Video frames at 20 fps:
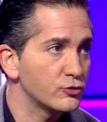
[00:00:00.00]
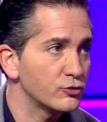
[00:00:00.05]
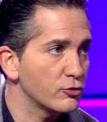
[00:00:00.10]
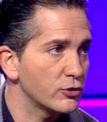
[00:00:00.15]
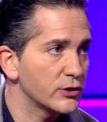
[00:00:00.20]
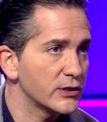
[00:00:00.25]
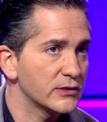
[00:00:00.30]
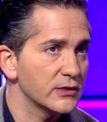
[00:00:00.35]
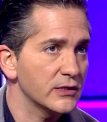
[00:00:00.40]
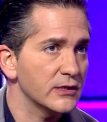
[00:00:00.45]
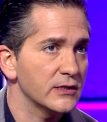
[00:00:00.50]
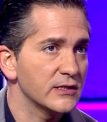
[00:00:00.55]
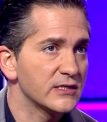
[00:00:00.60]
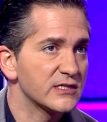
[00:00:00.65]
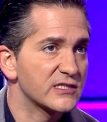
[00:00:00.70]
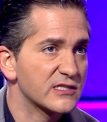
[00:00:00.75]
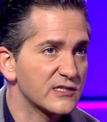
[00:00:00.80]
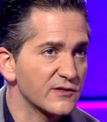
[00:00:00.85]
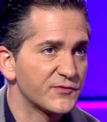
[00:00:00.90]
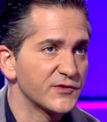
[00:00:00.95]
oynadı
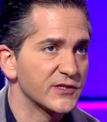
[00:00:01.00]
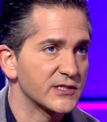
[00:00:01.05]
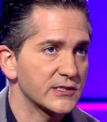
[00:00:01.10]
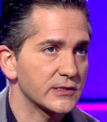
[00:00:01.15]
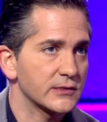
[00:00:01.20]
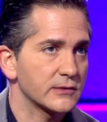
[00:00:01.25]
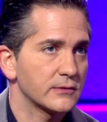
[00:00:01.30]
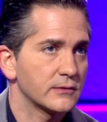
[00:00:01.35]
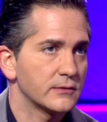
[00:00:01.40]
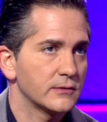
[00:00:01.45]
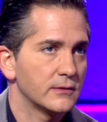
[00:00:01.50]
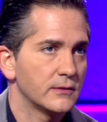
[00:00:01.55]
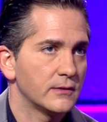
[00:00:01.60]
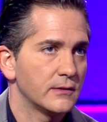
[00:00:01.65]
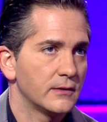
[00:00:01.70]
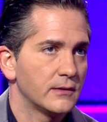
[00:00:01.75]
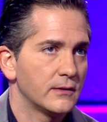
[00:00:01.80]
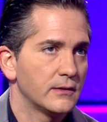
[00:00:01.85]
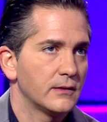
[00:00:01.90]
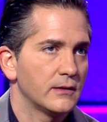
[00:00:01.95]
sıfır.
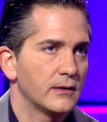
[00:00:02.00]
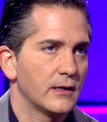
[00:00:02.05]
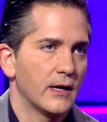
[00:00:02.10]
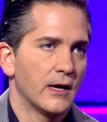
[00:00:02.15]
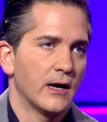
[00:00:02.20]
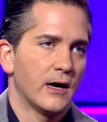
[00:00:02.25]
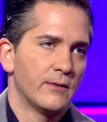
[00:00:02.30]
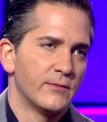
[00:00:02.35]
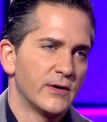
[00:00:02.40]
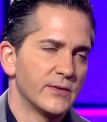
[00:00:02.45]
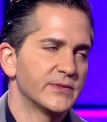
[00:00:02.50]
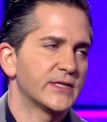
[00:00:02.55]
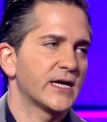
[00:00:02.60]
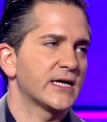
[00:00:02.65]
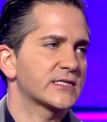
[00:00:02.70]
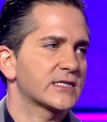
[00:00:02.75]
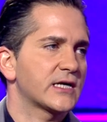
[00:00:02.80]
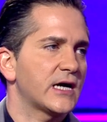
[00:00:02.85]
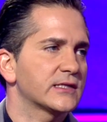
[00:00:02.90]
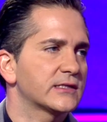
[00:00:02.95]
E ama
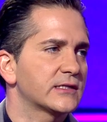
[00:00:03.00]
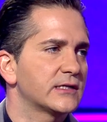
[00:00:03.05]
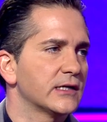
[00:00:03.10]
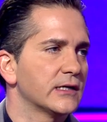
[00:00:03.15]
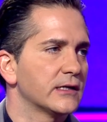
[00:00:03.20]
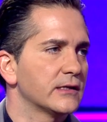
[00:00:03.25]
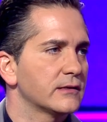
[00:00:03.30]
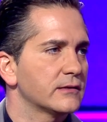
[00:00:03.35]
biraz katkı.